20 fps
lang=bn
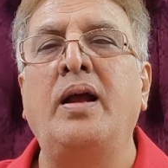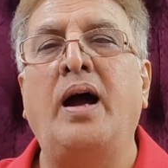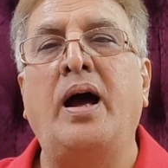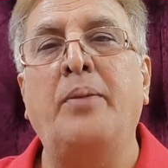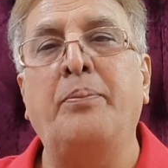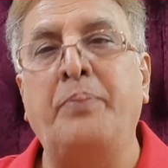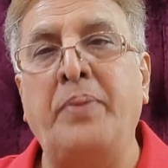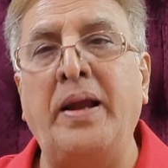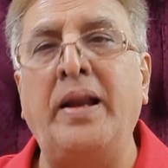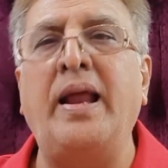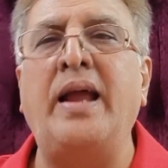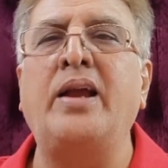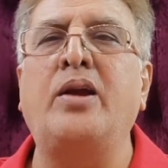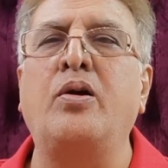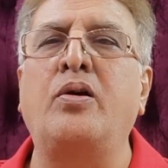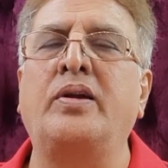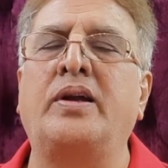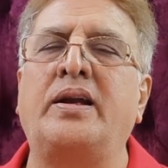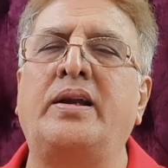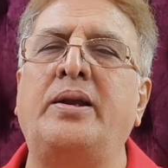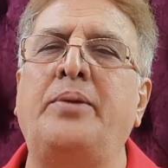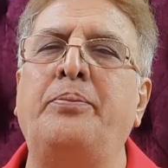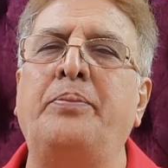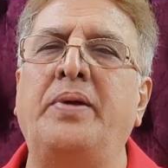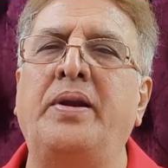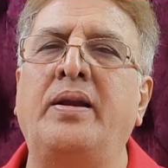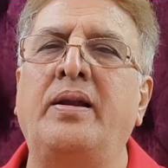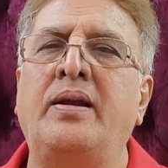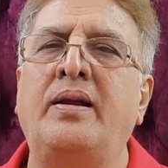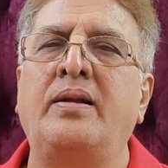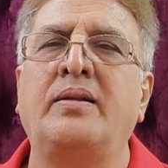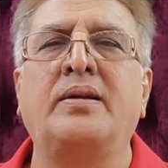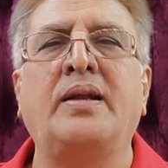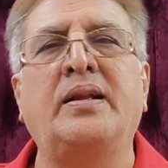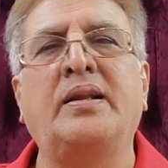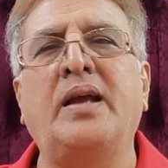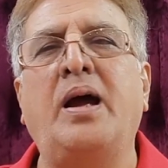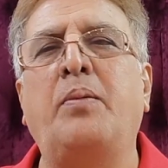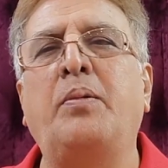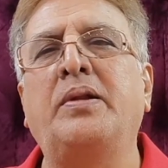আর বেল আইকনটা টিপবেন
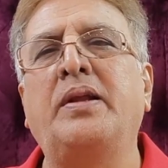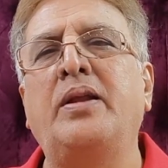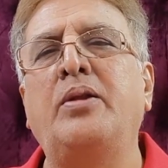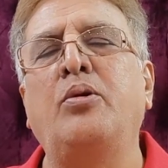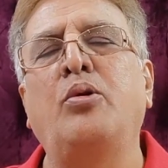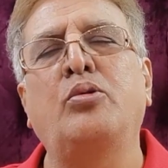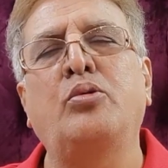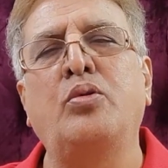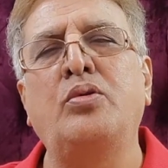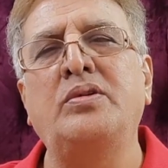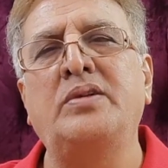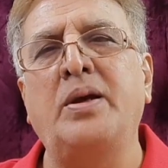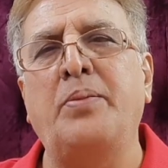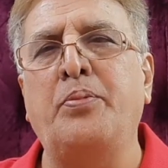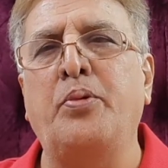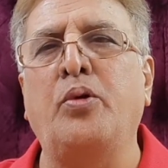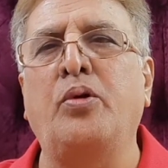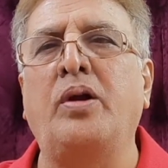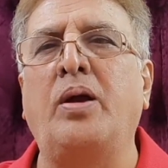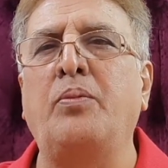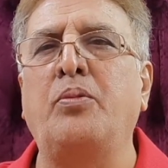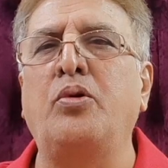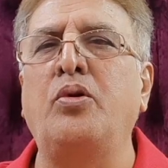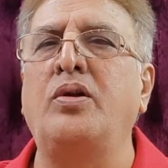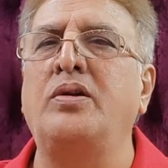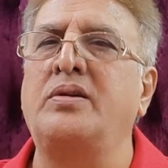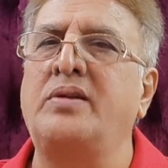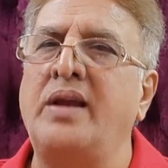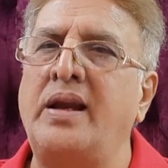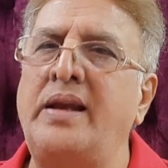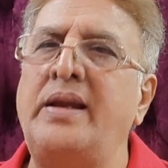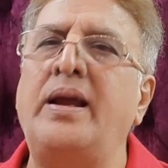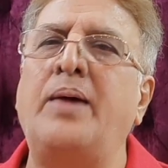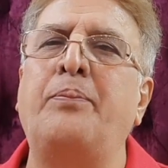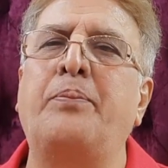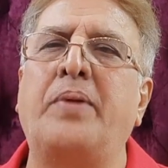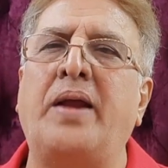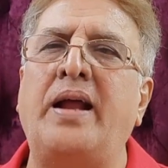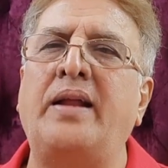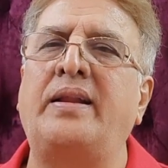তাতে আমাদের নতুন যে প্রোগ্রামগুলো ডেলি
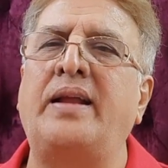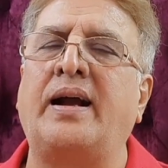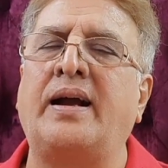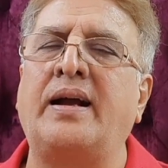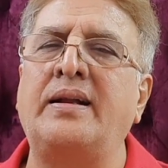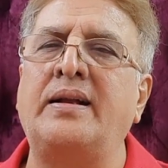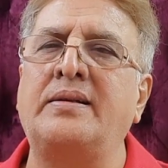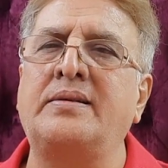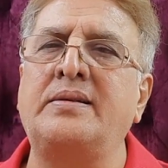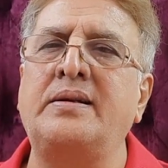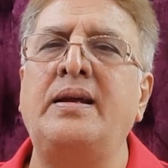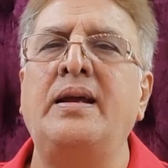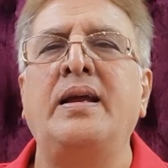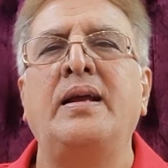প্রায় দেখা যাচ্ছে